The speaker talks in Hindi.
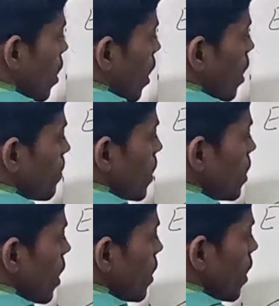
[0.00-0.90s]

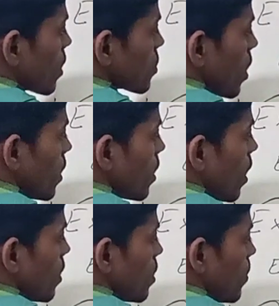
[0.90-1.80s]
कार्बन डाइऑक्साइड
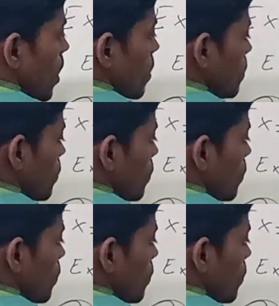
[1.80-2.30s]
का निर्माण